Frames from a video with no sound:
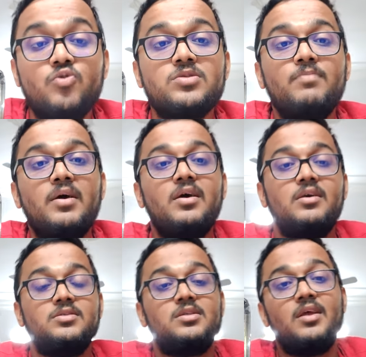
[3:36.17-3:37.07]
तो उसमें
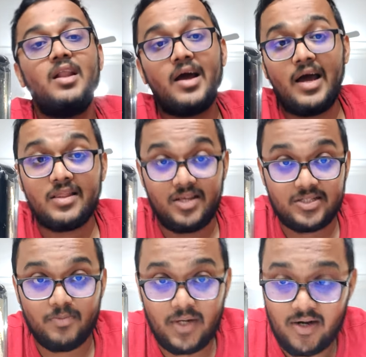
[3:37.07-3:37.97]
इसने लगाया
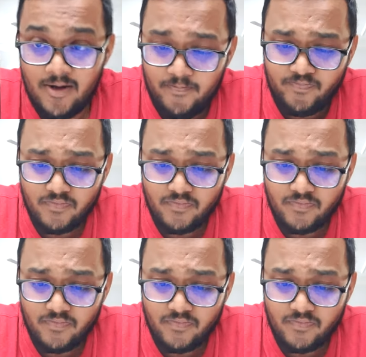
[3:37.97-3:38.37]
दस मिनट